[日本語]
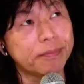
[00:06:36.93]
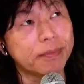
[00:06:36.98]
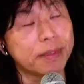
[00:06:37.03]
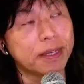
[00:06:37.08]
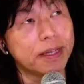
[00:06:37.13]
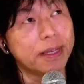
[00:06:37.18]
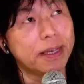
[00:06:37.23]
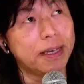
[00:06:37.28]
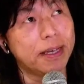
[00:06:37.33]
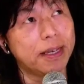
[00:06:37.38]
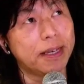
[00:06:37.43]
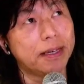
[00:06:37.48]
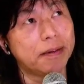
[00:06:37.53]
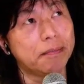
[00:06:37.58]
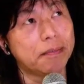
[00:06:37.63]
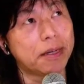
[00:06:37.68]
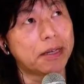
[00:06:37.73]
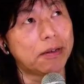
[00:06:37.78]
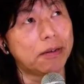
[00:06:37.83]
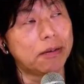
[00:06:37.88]
えー、
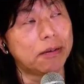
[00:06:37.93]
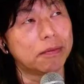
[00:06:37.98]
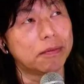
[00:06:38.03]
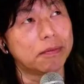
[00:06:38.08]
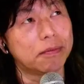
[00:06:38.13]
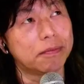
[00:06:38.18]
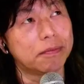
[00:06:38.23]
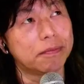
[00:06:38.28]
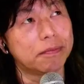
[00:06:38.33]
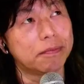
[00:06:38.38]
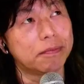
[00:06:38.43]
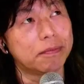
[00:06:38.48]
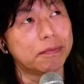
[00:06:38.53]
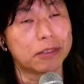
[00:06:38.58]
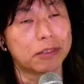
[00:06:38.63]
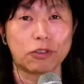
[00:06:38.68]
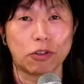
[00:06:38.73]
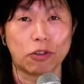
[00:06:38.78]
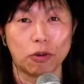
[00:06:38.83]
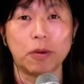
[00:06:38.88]
まあ、ま
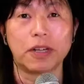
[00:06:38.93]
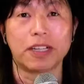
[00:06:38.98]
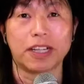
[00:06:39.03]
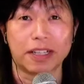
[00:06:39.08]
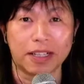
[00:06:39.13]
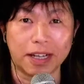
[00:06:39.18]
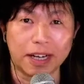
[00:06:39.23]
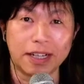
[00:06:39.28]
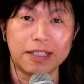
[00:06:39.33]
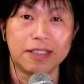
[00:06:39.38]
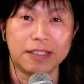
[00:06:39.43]
あ、ちょっと思い立った感